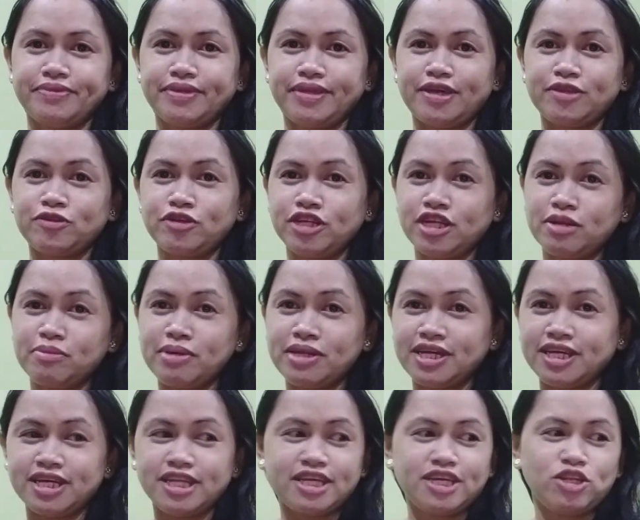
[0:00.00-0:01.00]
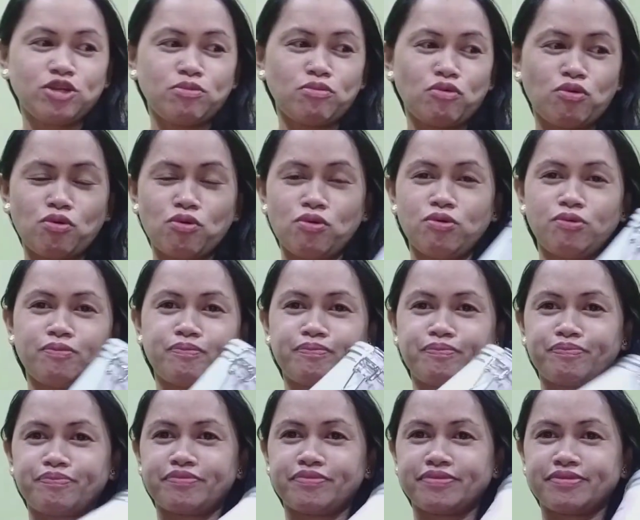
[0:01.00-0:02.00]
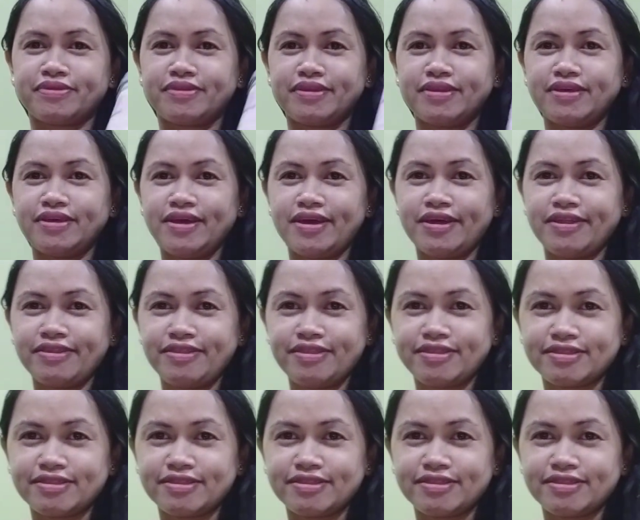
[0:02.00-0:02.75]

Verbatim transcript: ito na naman ang ininom ko. Ayan.